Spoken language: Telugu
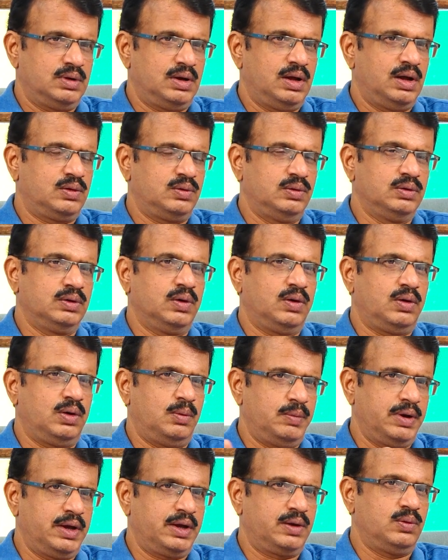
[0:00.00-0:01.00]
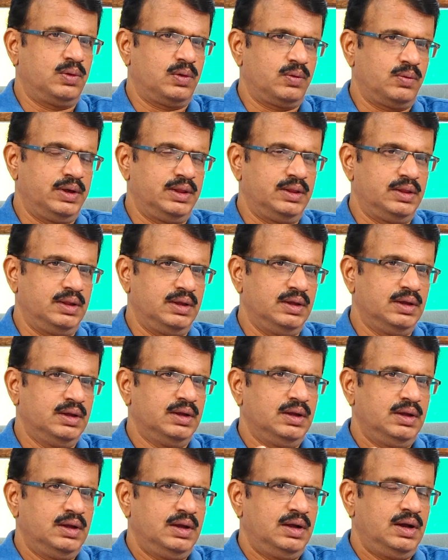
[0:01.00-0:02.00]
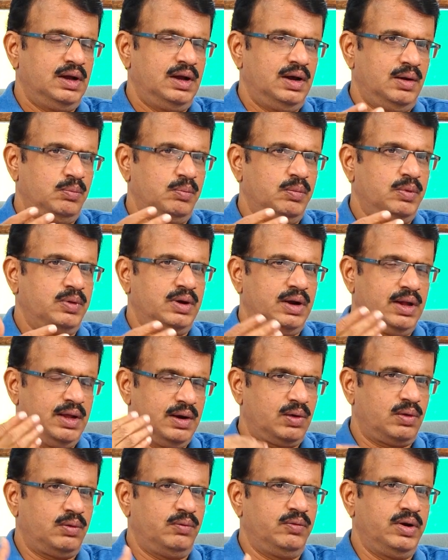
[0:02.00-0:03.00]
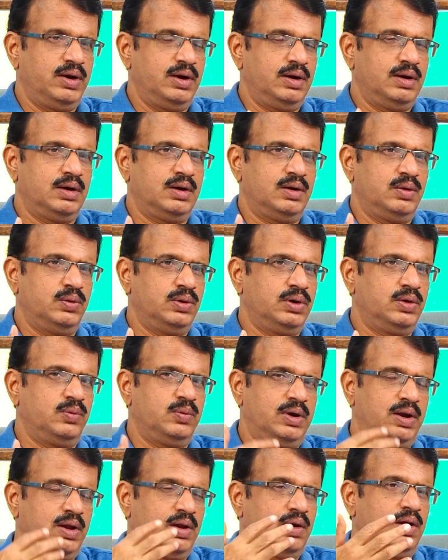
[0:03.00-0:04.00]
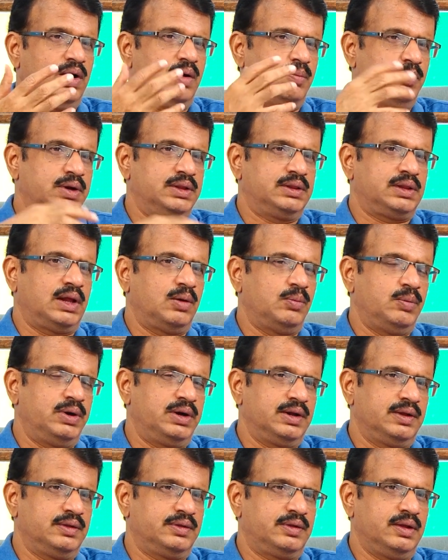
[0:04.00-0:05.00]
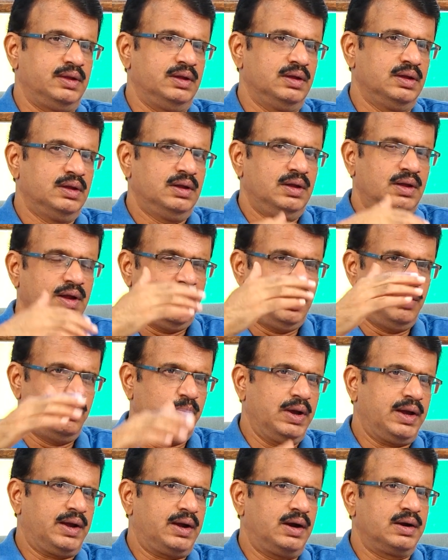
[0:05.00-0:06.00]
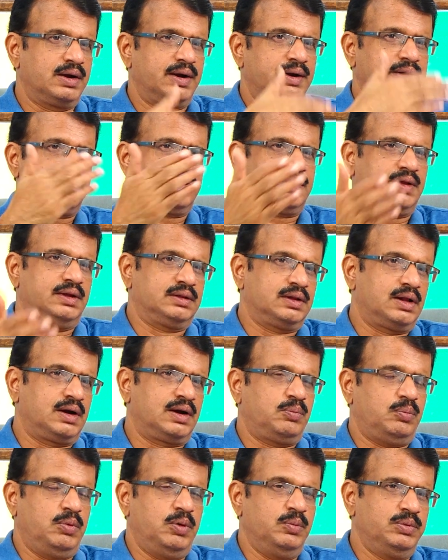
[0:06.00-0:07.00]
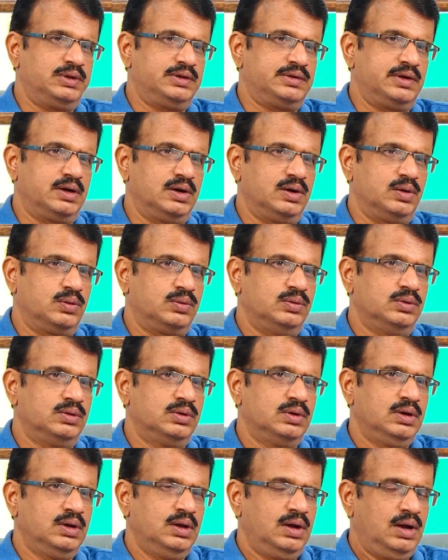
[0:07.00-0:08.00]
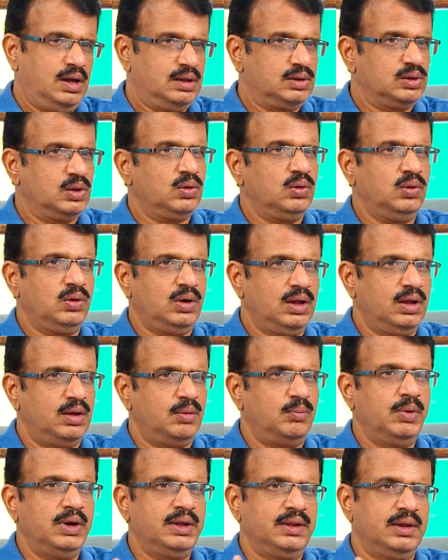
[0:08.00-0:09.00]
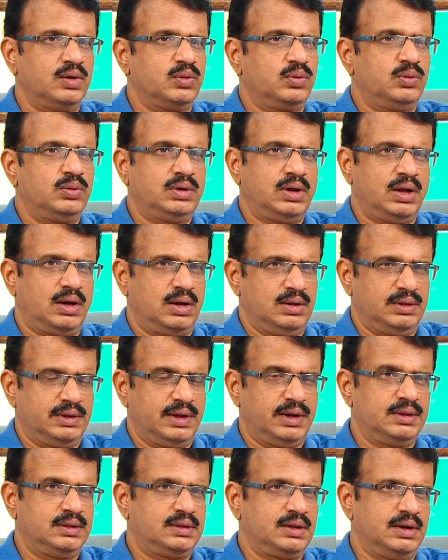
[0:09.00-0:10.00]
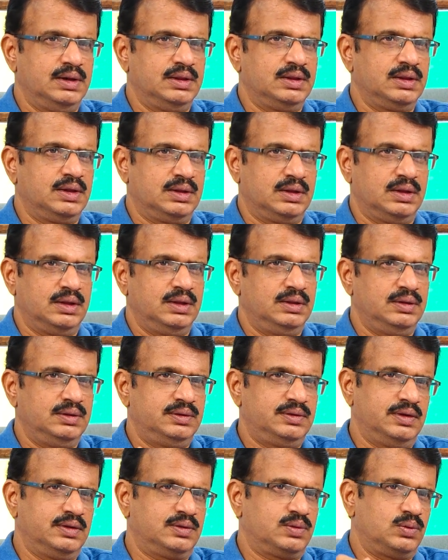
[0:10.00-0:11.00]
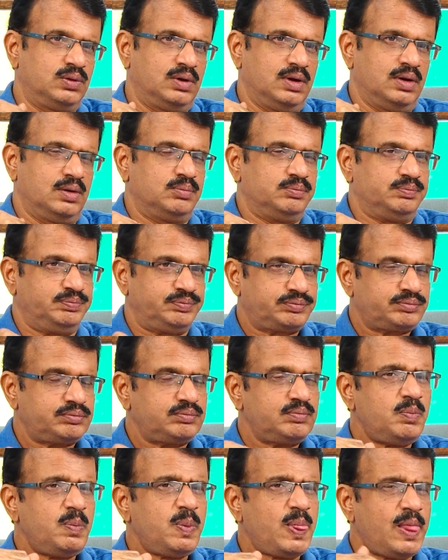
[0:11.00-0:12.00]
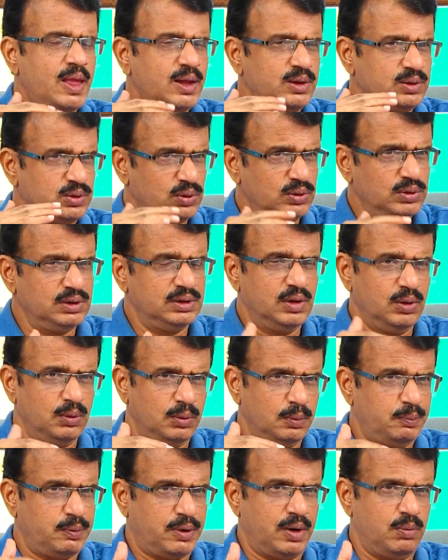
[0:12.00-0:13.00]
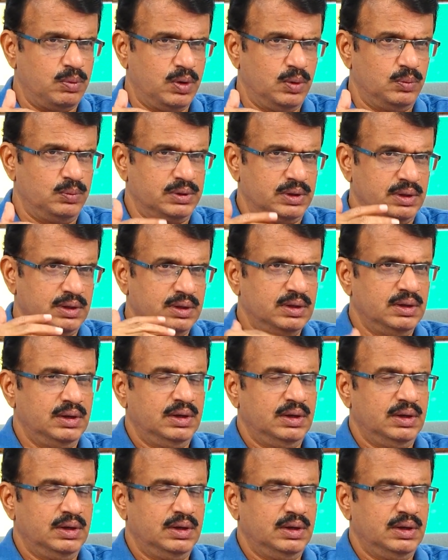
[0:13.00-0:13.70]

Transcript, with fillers: నాకు ఇంకొక అమ్మాయికి గొడవ అయింది ఆ అమ్మాయి నేను ఒక వీ న్యూడ్ వీడియోలో అమ్మాయి తలబెట్టేసి ఆ అమ్మాయి కాంటాక్ట్స్కి అందరికి పంపించాను అనుకో అందరూ కూడా అమ్మాయిది అనుకుంటారు అందరికీ తెలియదు కదా ఇది చేసుకుంటారు ఉంటారు సో ఇదో ఒక ప్రాబ్లం ఉంది